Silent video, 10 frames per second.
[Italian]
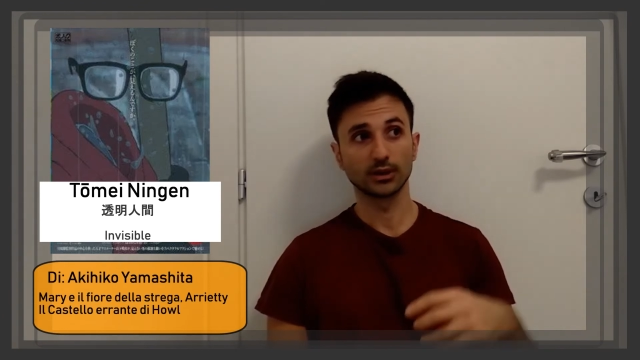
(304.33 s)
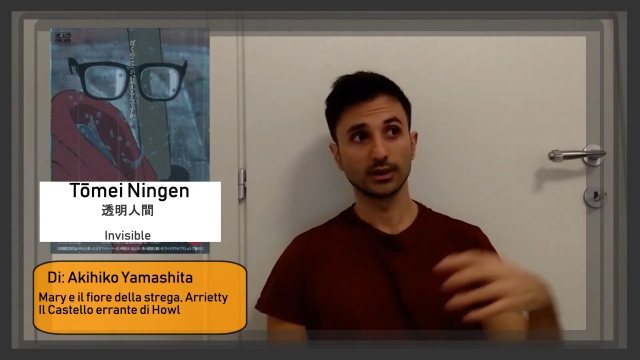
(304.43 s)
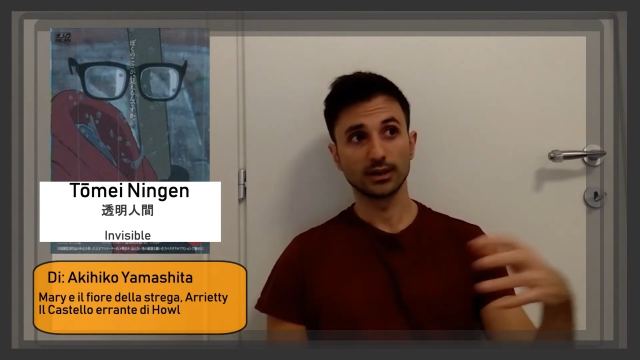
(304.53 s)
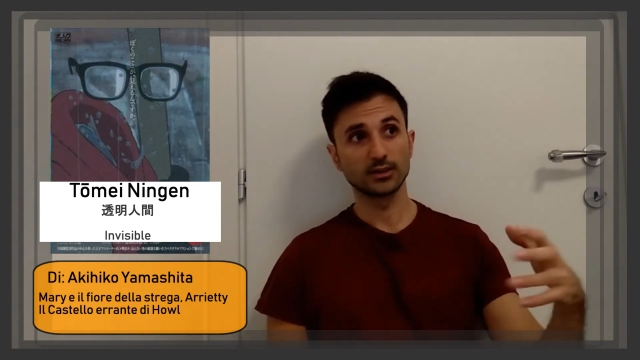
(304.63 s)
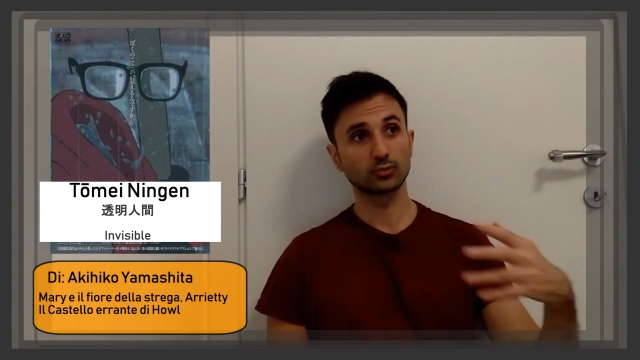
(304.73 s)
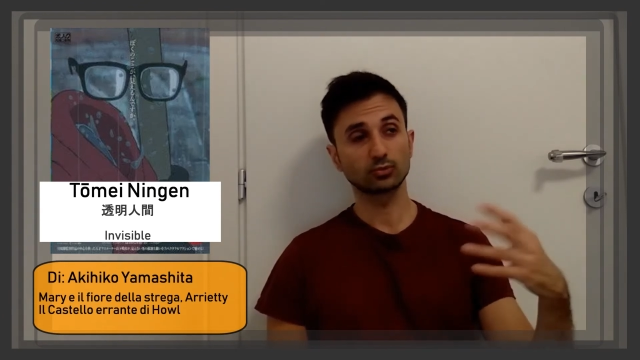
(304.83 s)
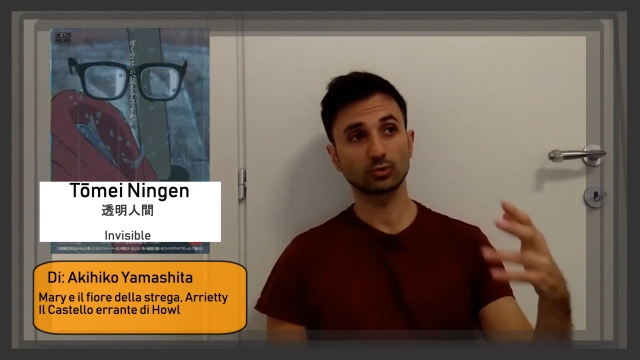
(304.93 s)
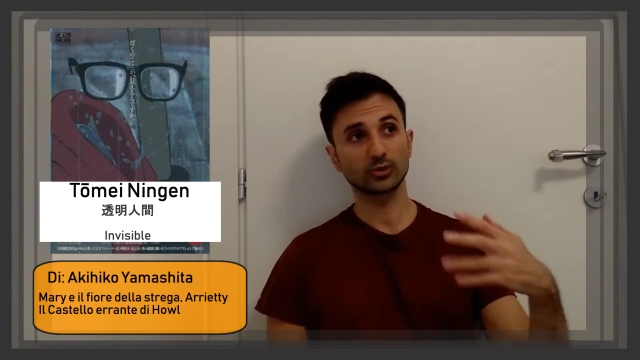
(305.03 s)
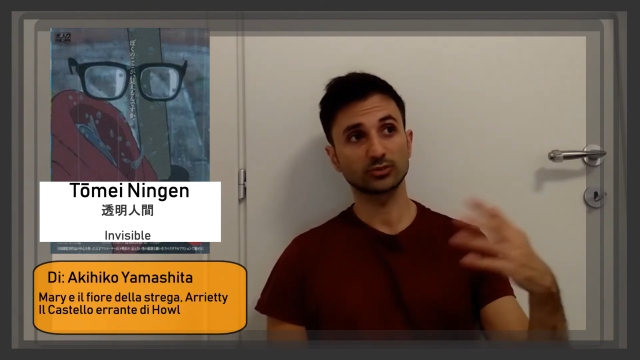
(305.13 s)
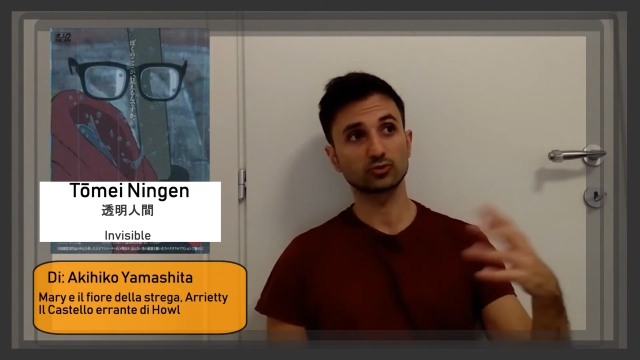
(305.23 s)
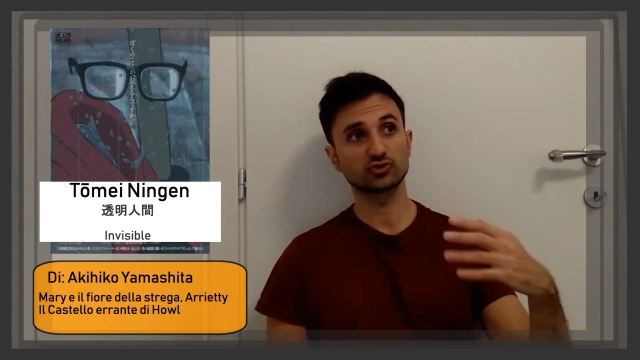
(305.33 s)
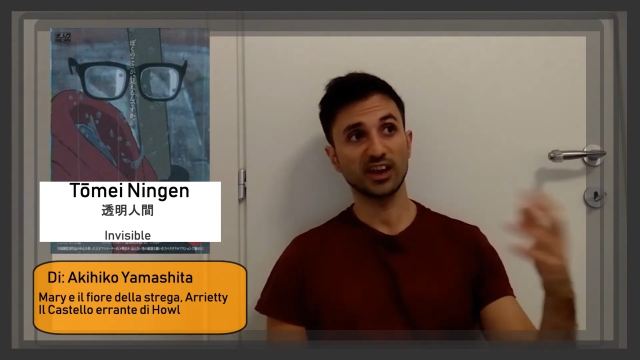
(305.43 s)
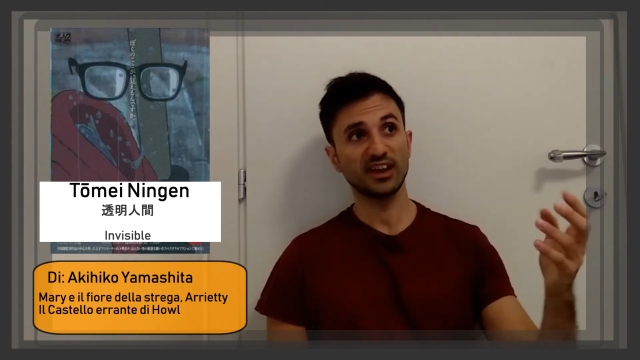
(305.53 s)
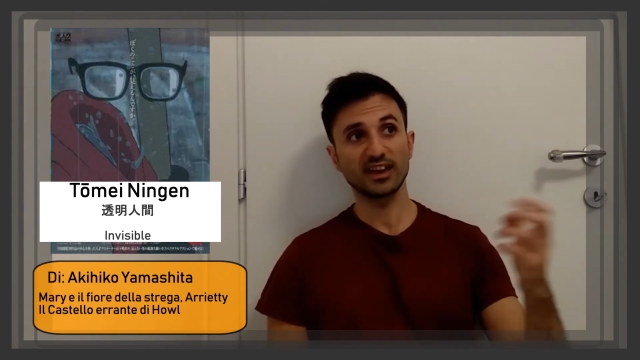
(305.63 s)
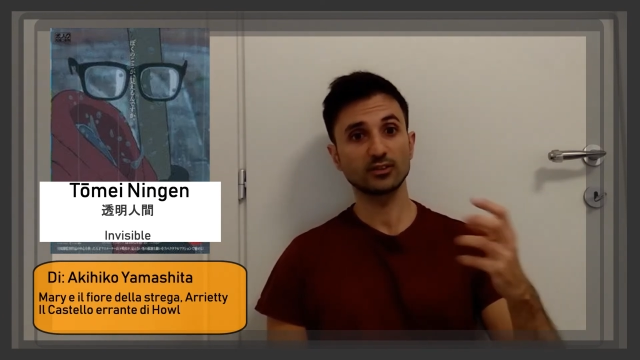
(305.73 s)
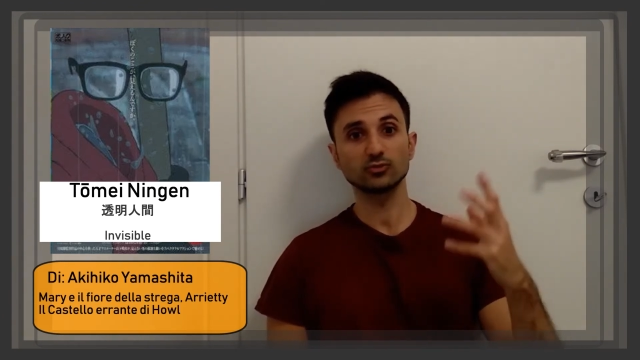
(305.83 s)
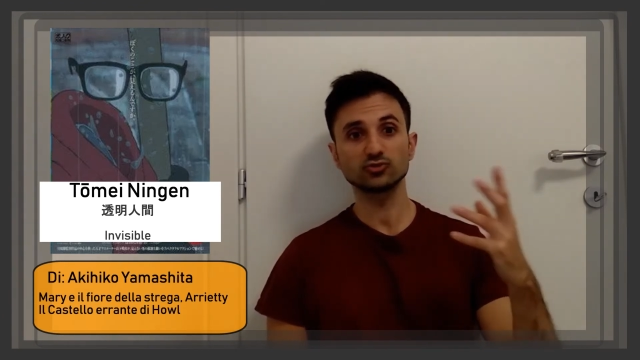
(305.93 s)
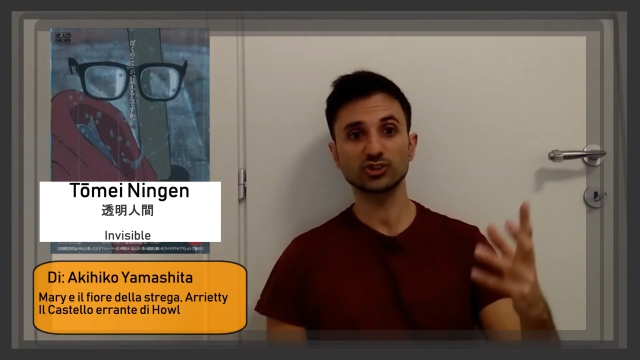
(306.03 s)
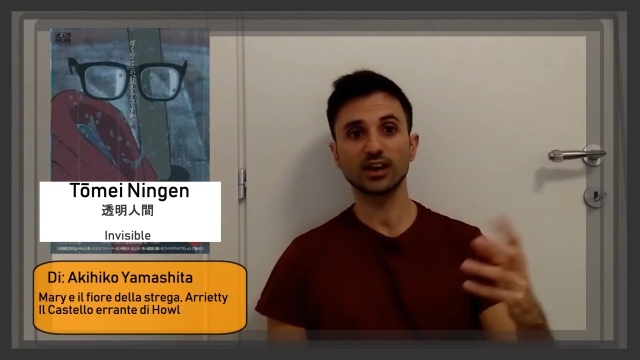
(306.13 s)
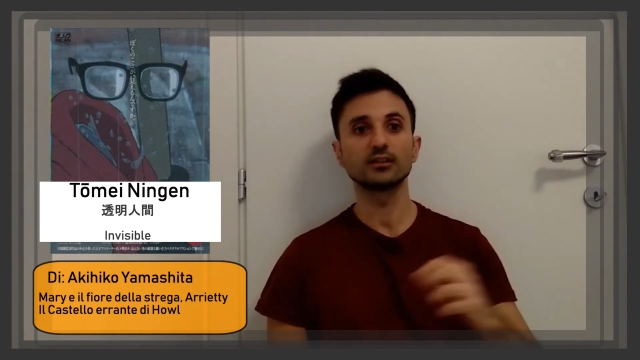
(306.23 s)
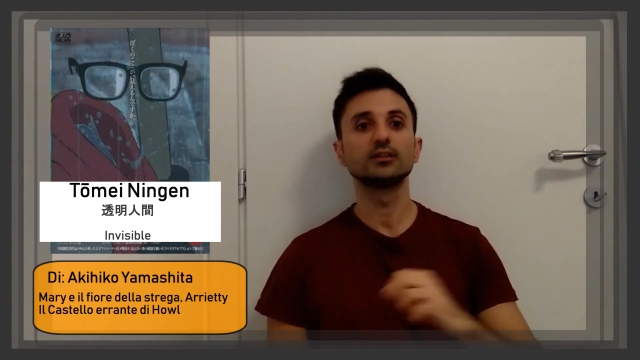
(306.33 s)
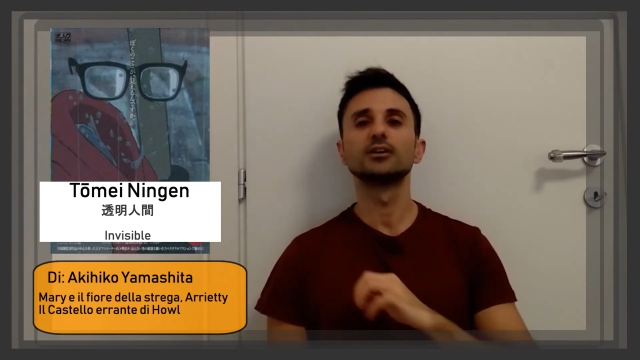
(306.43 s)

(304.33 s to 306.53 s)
in tutto questo c'è e non c'è